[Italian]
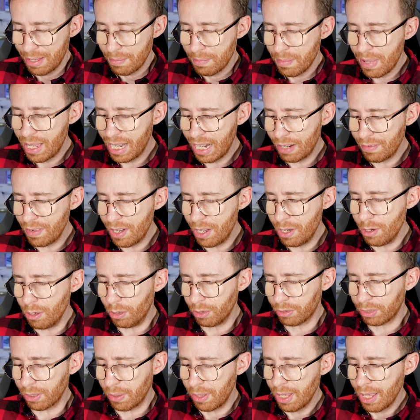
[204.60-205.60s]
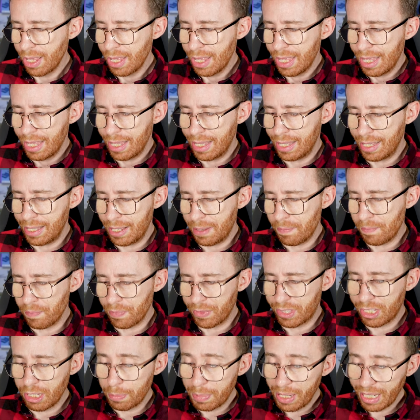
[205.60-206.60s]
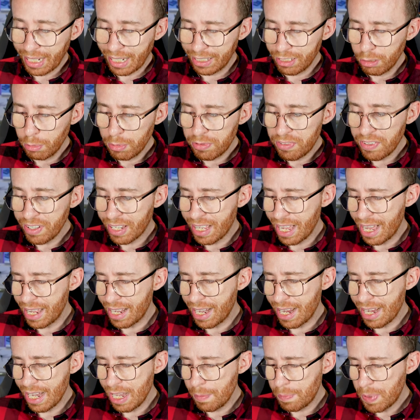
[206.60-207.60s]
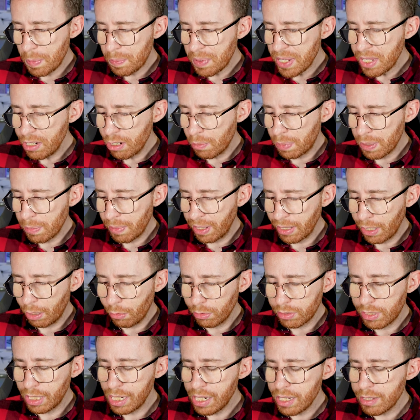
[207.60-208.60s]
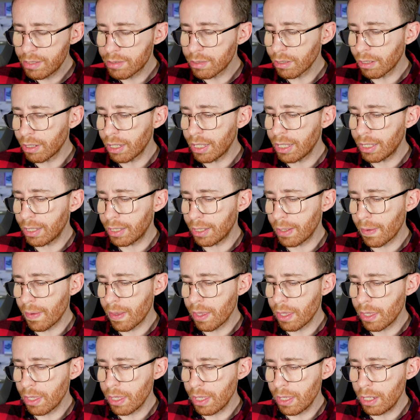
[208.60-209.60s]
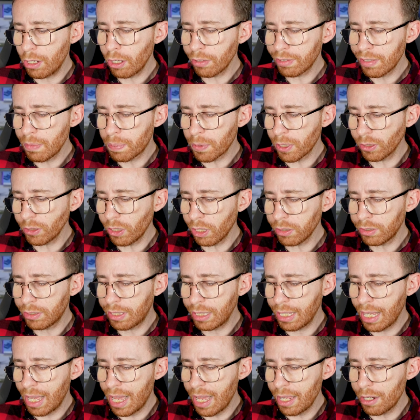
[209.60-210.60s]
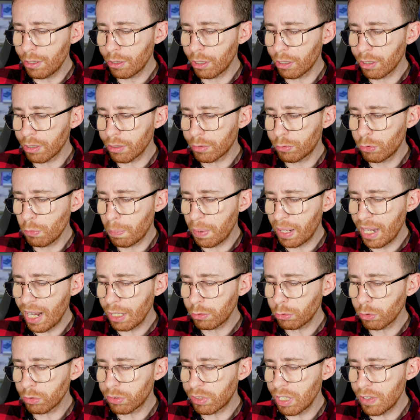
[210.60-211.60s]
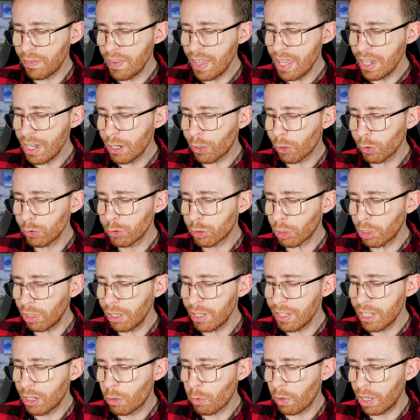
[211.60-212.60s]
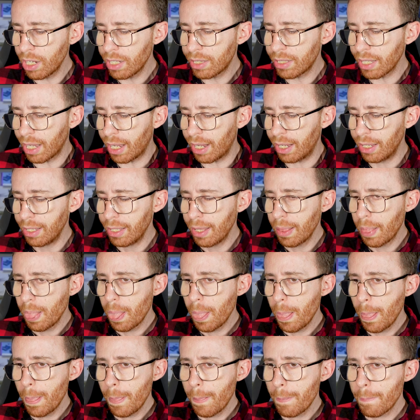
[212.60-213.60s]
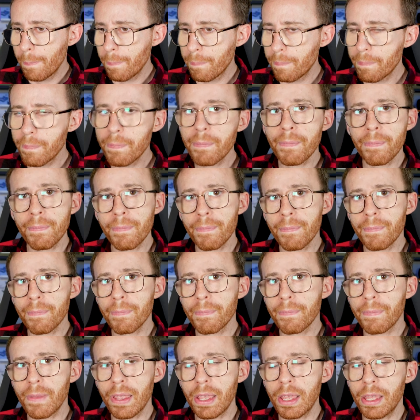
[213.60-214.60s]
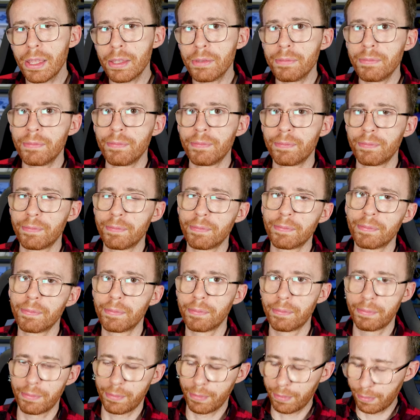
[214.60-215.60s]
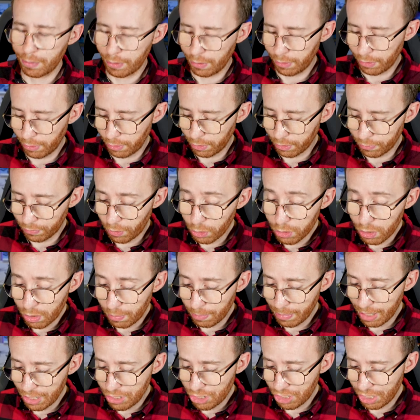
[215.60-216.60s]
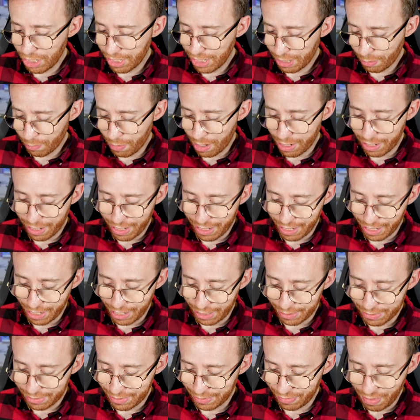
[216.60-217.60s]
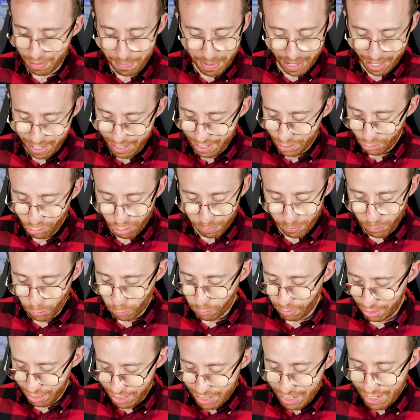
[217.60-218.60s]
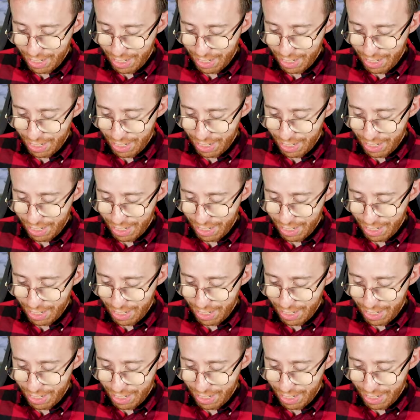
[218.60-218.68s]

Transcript: meraviglioso. Um, si becca di lubrificare il pipino prima dell'utilizzo, uh, i, i, nostri prodotti hanno superato severi controlli di qualità. Eh, eh no, non voglio immaginare quali ragazzi, vabbè, comunque,